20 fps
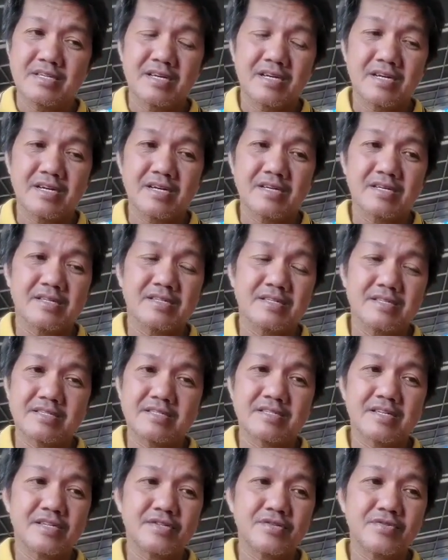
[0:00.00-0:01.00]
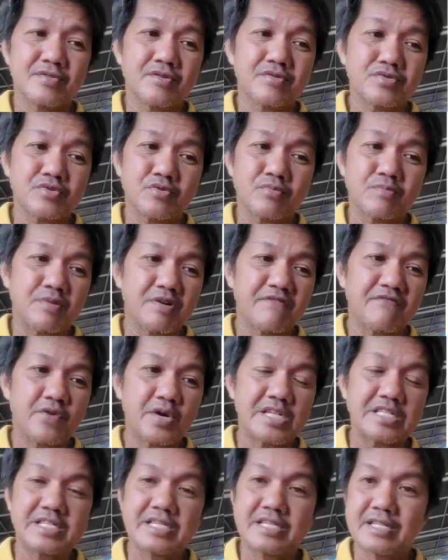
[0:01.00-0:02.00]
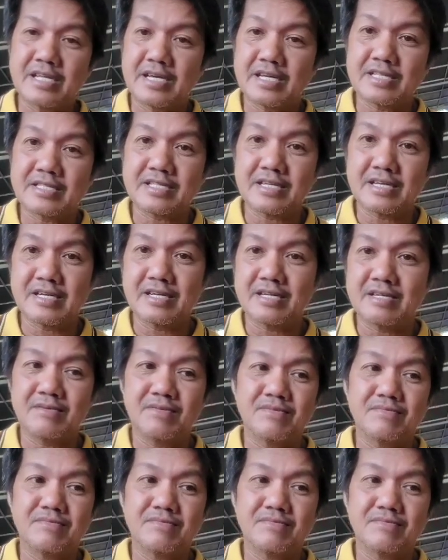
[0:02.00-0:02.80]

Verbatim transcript: uh, ngayong October 14 ata.